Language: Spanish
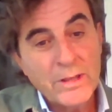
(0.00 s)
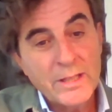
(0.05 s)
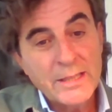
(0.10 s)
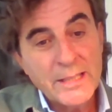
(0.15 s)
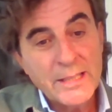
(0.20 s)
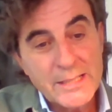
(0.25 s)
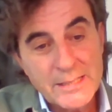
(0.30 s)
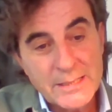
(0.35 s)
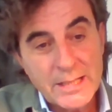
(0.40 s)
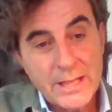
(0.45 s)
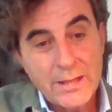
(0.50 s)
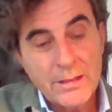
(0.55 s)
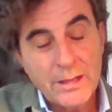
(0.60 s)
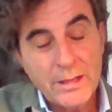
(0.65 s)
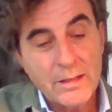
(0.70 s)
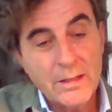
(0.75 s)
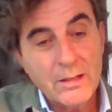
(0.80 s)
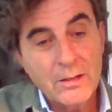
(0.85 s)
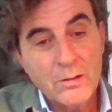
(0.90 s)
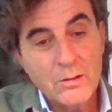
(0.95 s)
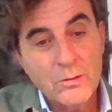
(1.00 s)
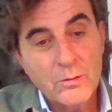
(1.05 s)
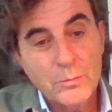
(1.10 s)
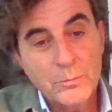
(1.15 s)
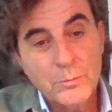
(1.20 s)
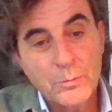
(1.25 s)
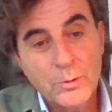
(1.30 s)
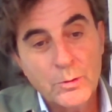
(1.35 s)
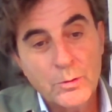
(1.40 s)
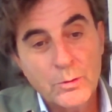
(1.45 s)
de tristeza, de
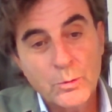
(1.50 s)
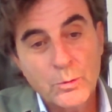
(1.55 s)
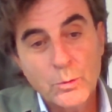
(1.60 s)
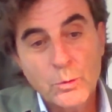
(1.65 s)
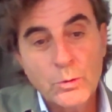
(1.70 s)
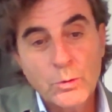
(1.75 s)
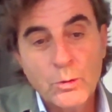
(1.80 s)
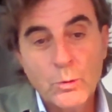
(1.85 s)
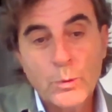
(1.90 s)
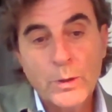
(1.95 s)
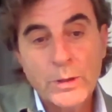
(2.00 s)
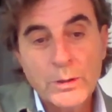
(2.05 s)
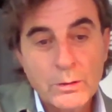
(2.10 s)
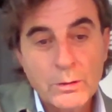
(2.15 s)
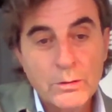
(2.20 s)
como uno